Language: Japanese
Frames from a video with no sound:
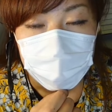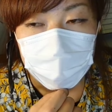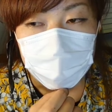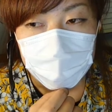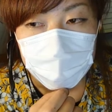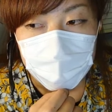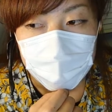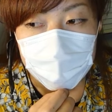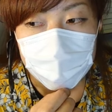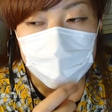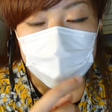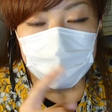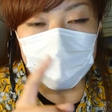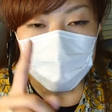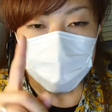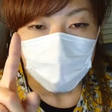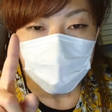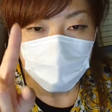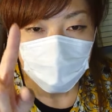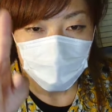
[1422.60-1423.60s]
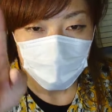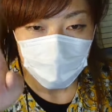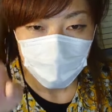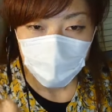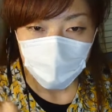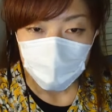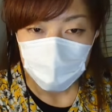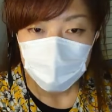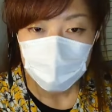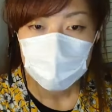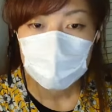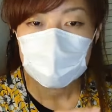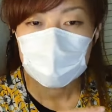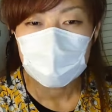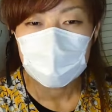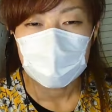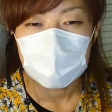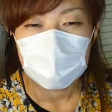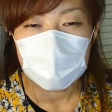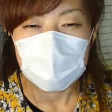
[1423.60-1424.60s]
で1個それで作って
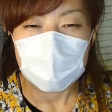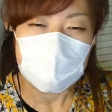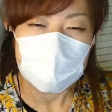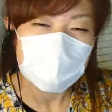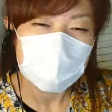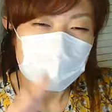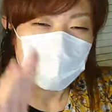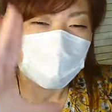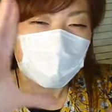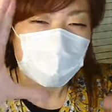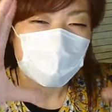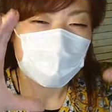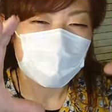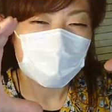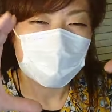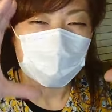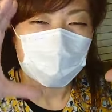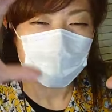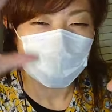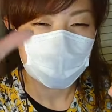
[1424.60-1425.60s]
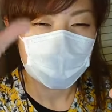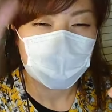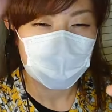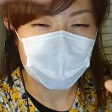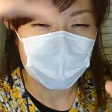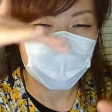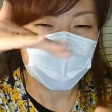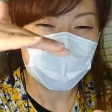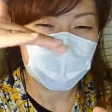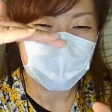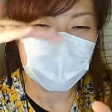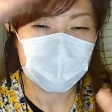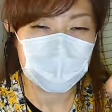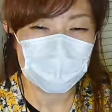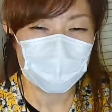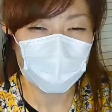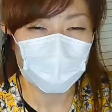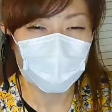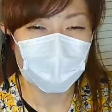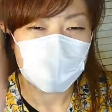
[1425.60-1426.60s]
みたらああもうちょいここを短く
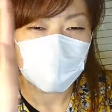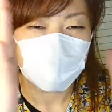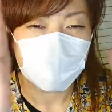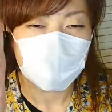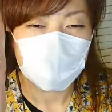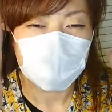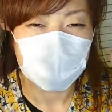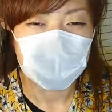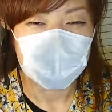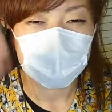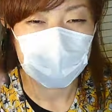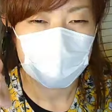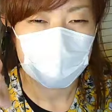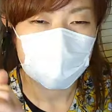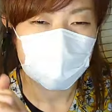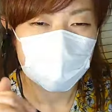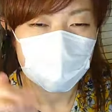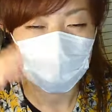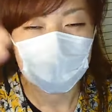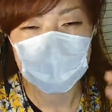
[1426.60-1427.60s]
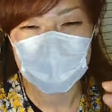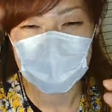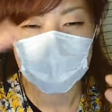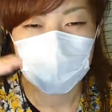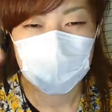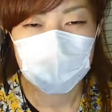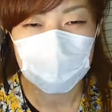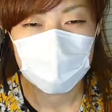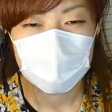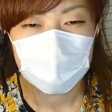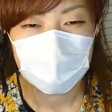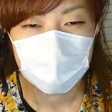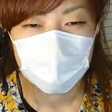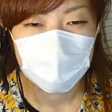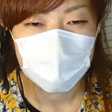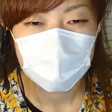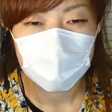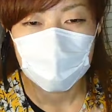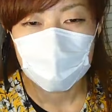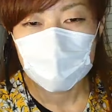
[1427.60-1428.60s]
とかこうだったとかってまたそれ
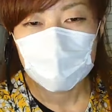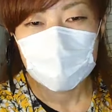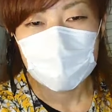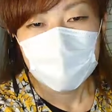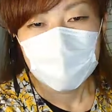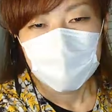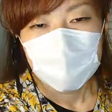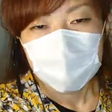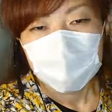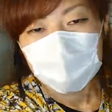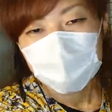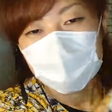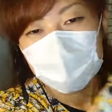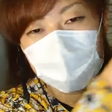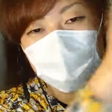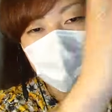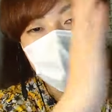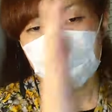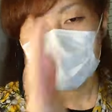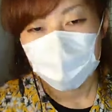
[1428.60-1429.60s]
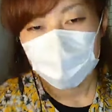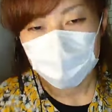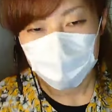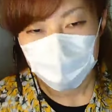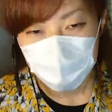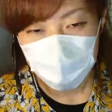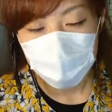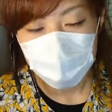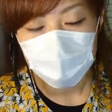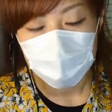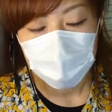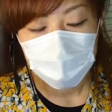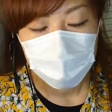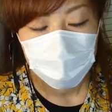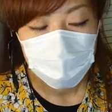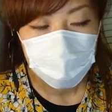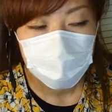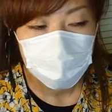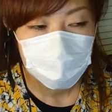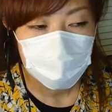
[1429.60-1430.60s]
をやり直し
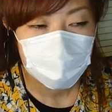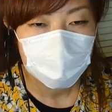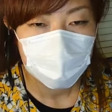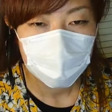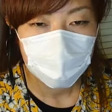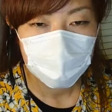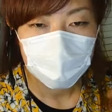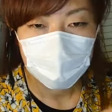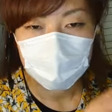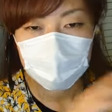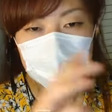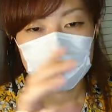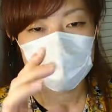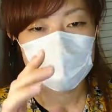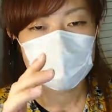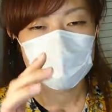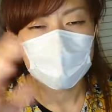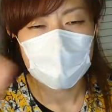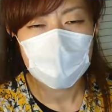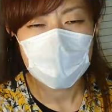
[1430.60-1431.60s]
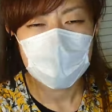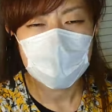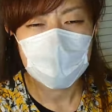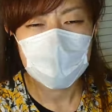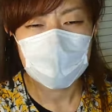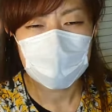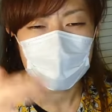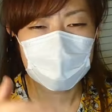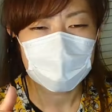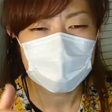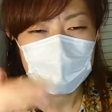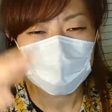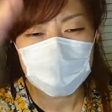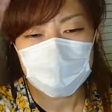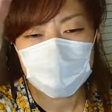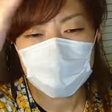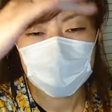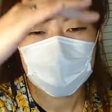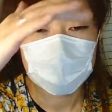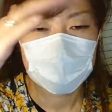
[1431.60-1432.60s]
でまた作ってああもうちょっと
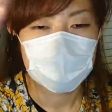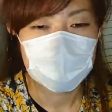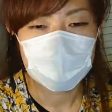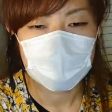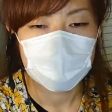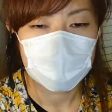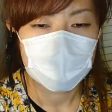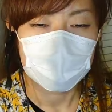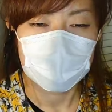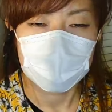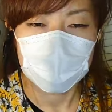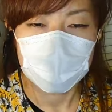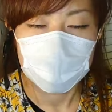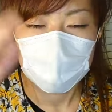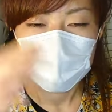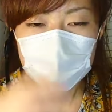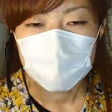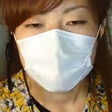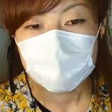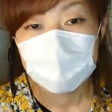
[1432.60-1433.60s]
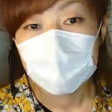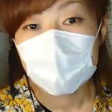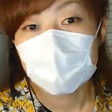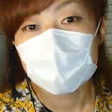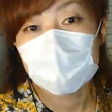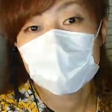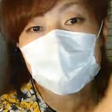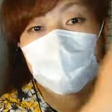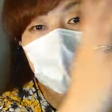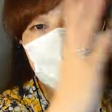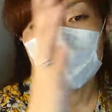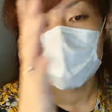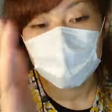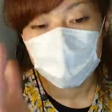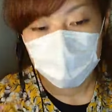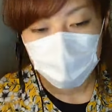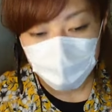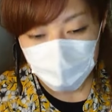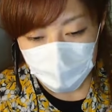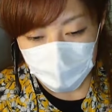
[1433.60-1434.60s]
こうだったかなやり直
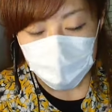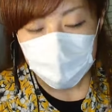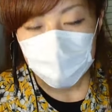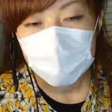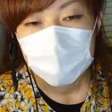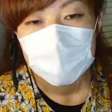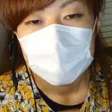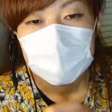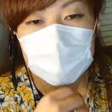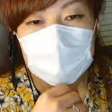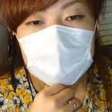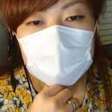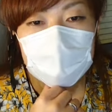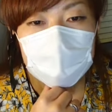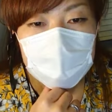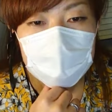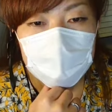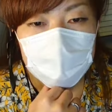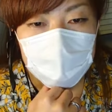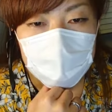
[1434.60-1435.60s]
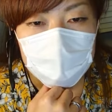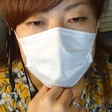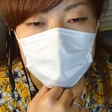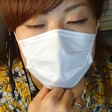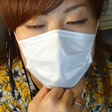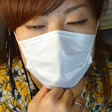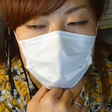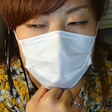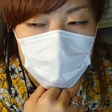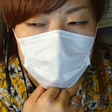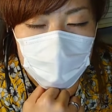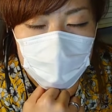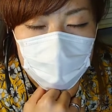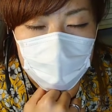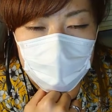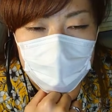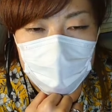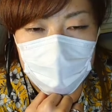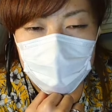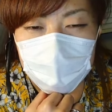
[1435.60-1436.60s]
しそういう試行
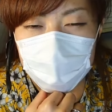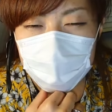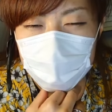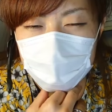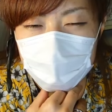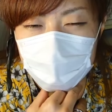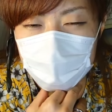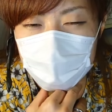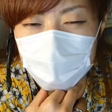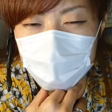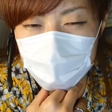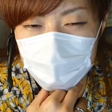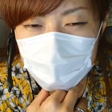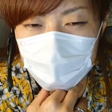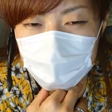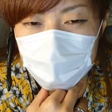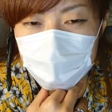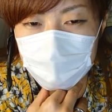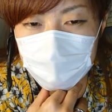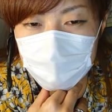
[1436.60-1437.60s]
錯誤をすごく